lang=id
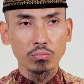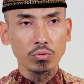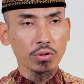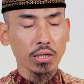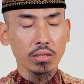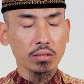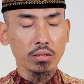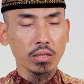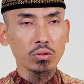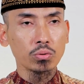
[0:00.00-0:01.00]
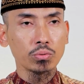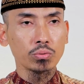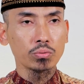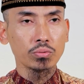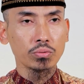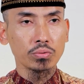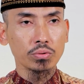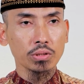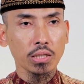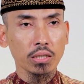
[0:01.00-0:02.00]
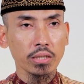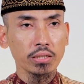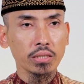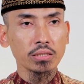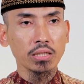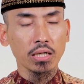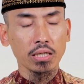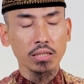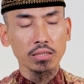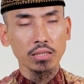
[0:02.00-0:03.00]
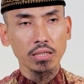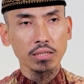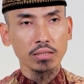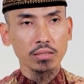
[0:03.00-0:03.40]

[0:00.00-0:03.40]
bukan itu ya intinya ya